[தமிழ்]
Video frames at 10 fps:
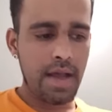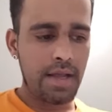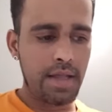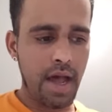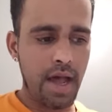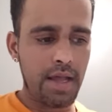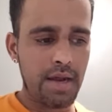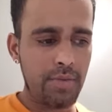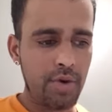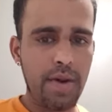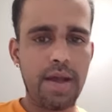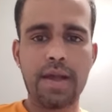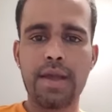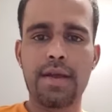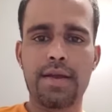இந்த ஆயிரம்
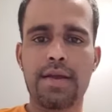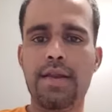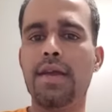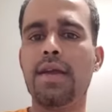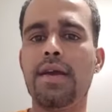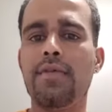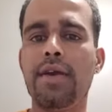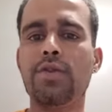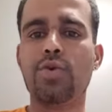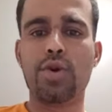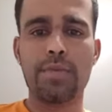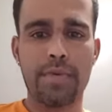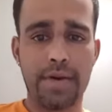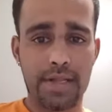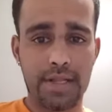ரூபாயை நீங்கள் வைத்து
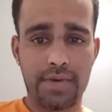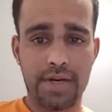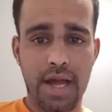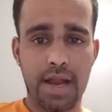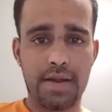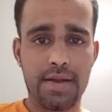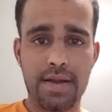குடும்பம் நடத்திவிட்டால்